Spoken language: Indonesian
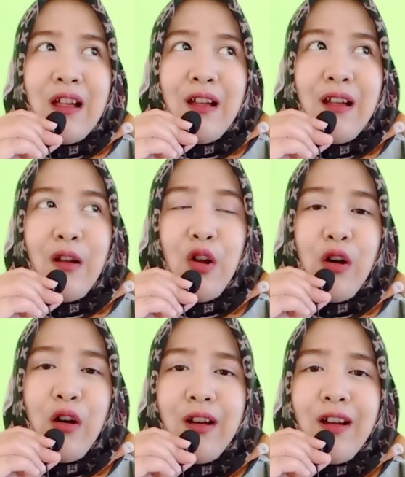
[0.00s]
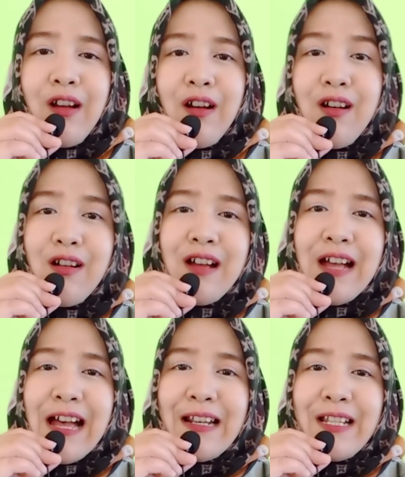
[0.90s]
loh kok
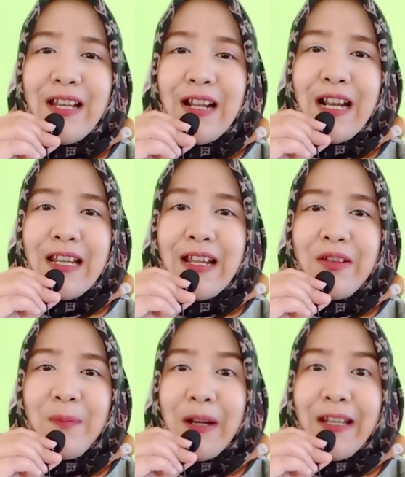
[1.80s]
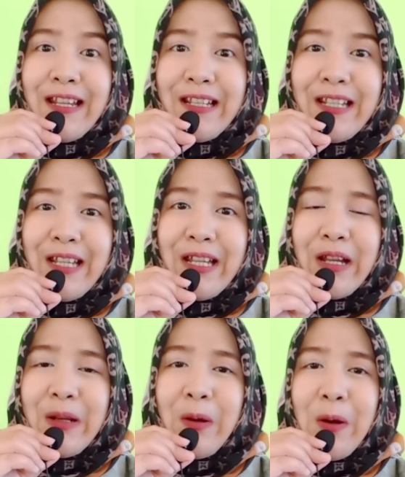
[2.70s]
ada syarat yang seperti ini
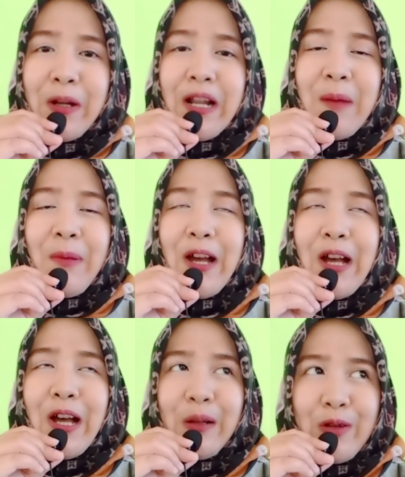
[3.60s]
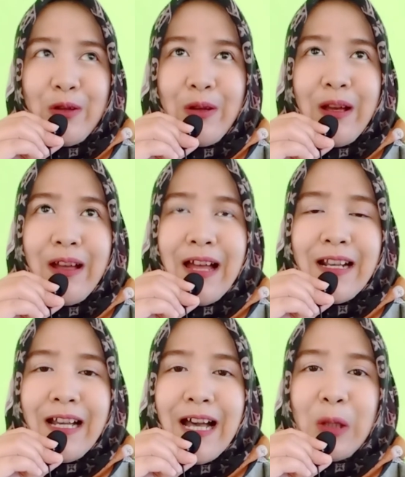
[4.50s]
kok kenapa harus uh, ada
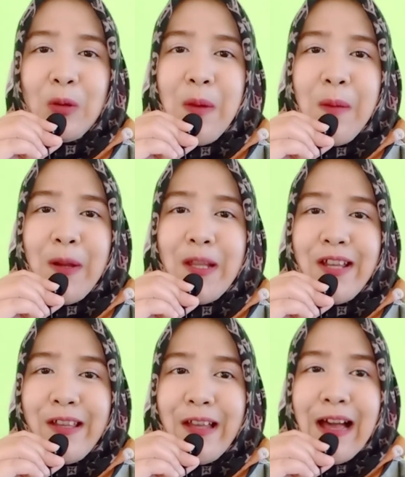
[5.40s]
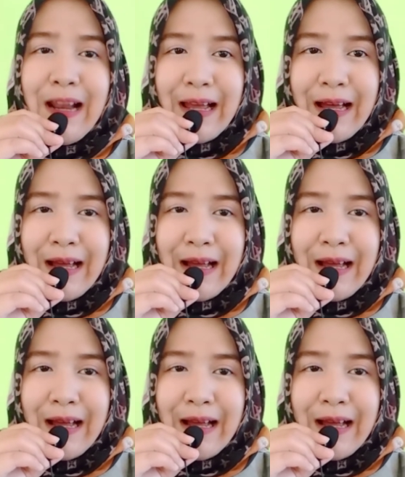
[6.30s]
kartu BPJS segala